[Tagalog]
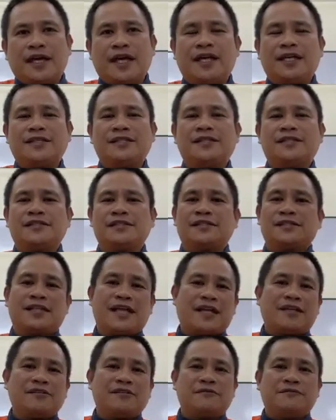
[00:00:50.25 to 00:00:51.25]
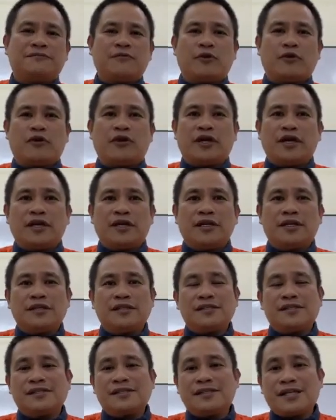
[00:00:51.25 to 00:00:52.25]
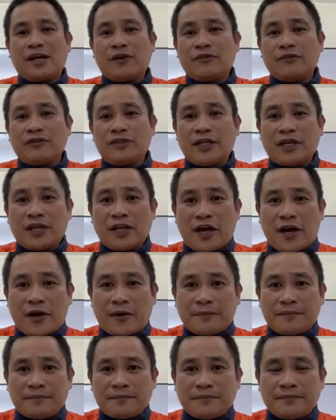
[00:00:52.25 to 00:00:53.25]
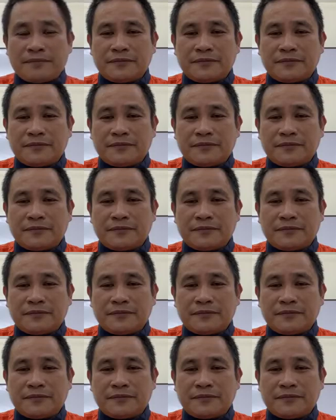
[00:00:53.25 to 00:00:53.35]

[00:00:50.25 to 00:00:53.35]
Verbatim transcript: S stands for sound the alarm.